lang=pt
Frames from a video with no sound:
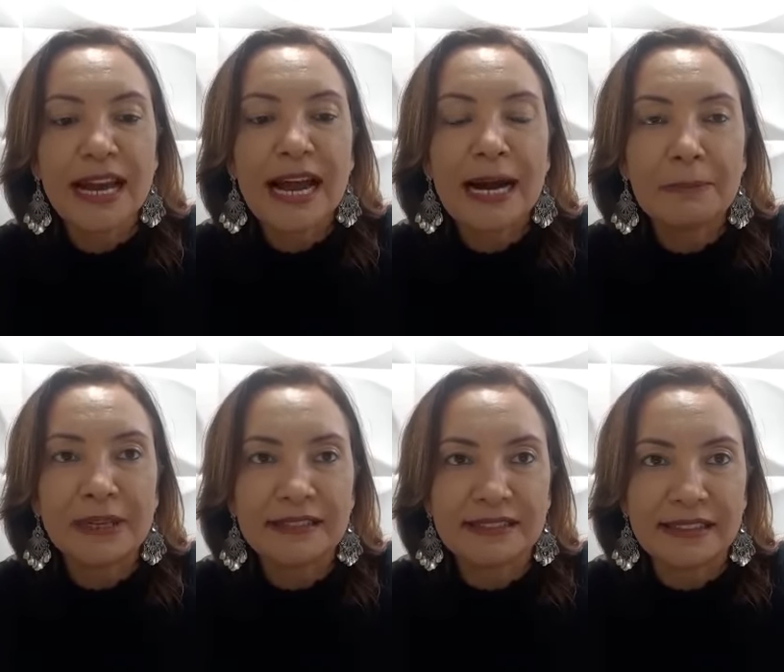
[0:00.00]
A
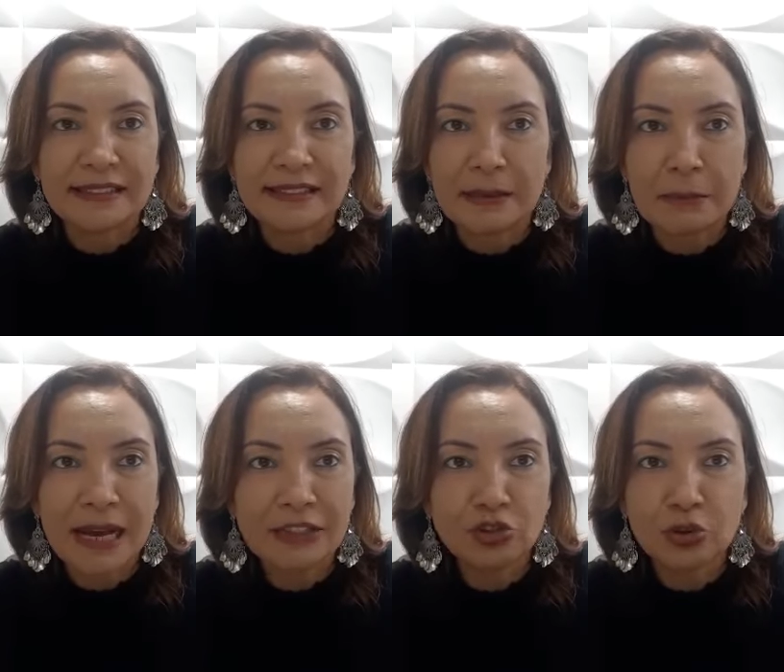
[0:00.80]
presença
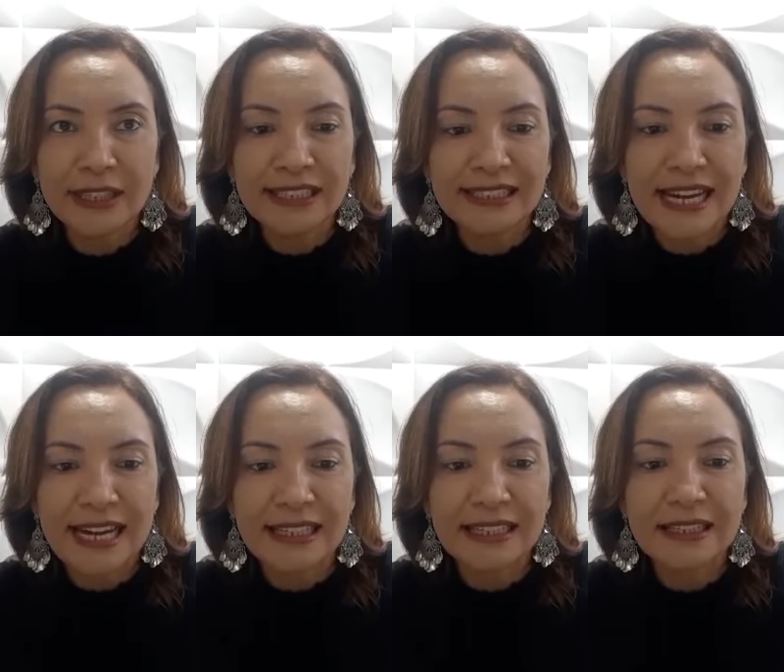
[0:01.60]

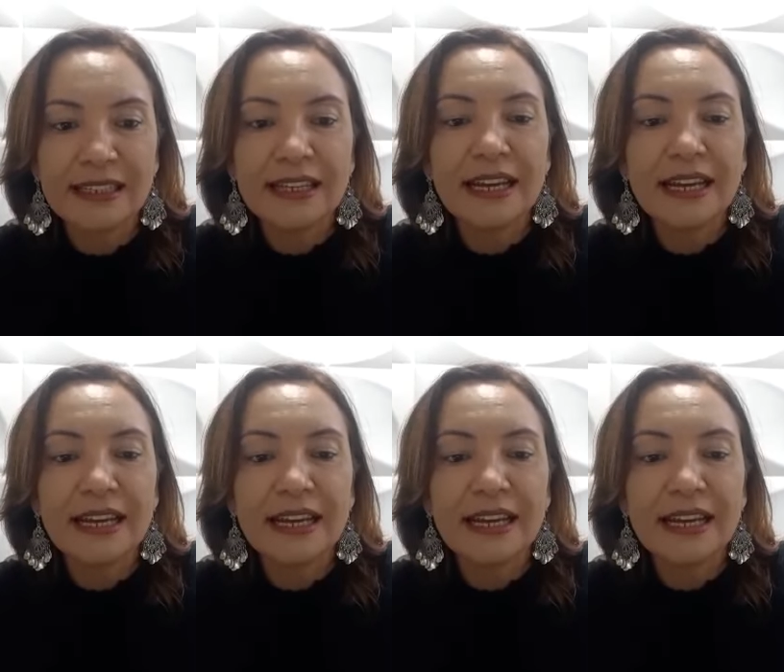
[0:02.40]
majoritária